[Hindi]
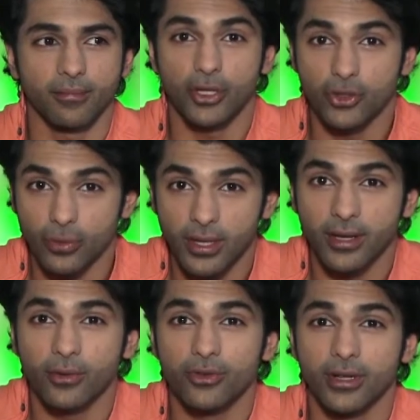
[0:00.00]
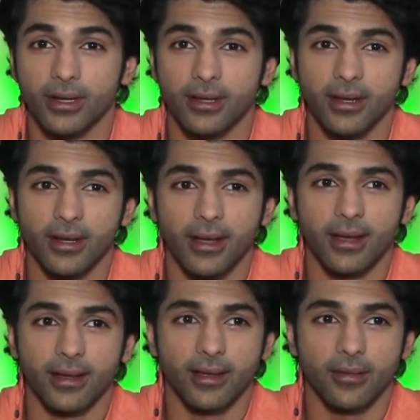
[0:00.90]
बच्चों के लिए कुछ करें
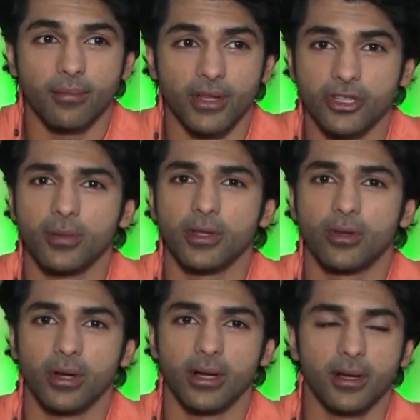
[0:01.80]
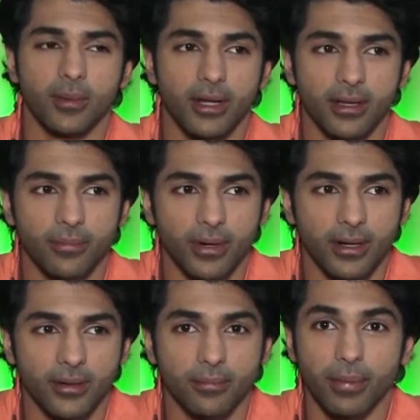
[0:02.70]
कि बच्चे भी थोड़ा हमारे
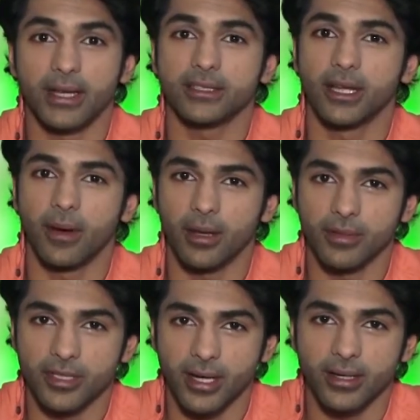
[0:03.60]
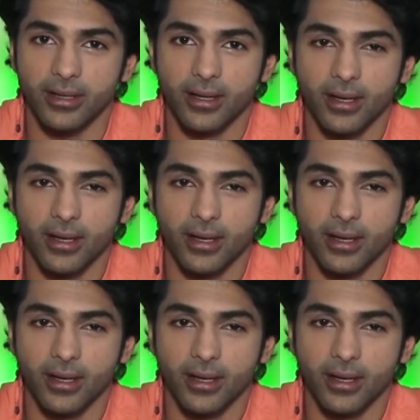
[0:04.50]
पास्ट के बारे में जाने